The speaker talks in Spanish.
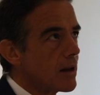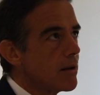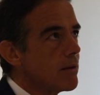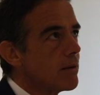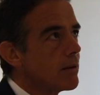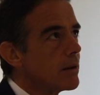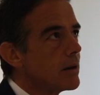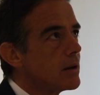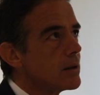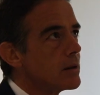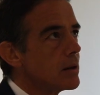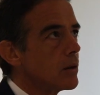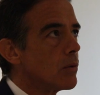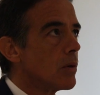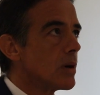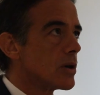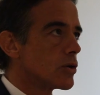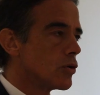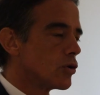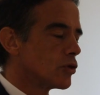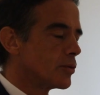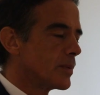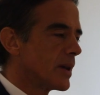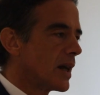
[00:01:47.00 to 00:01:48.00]
raíces y
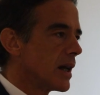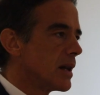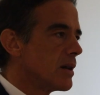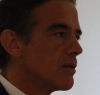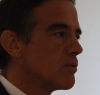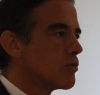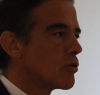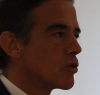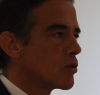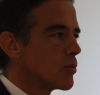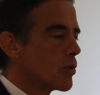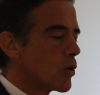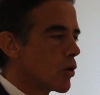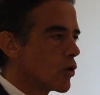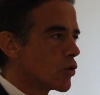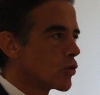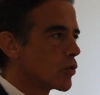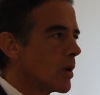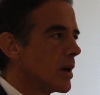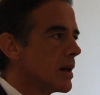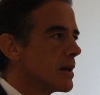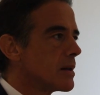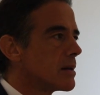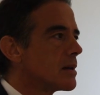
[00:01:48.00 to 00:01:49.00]
cuáles son los mecanismos por los
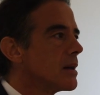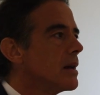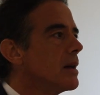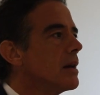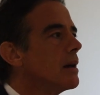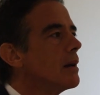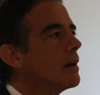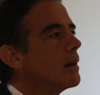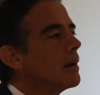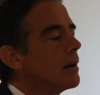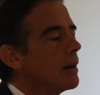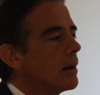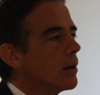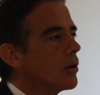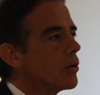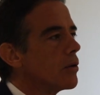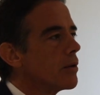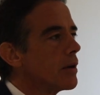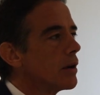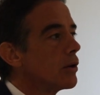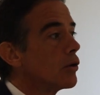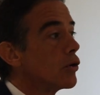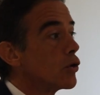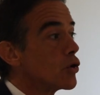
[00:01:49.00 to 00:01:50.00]
cuales el
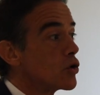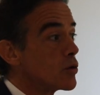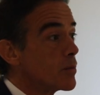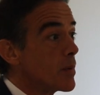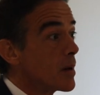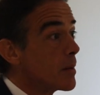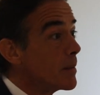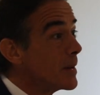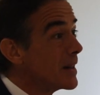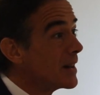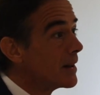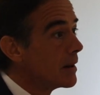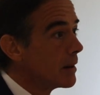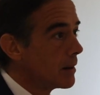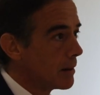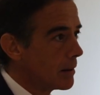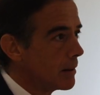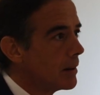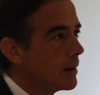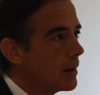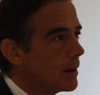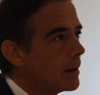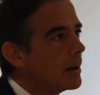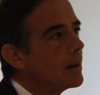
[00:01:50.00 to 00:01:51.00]
concierto nos permite
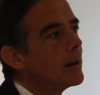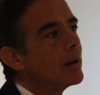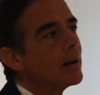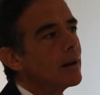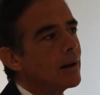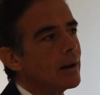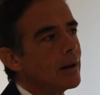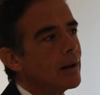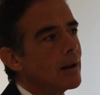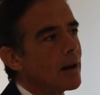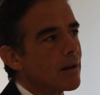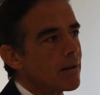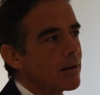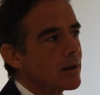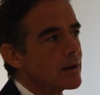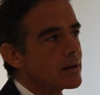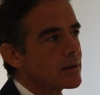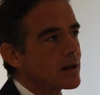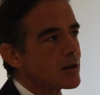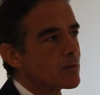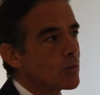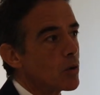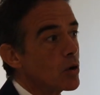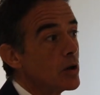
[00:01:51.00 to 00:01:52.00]
eh, hacer
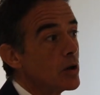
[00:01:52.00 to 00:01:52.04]
estas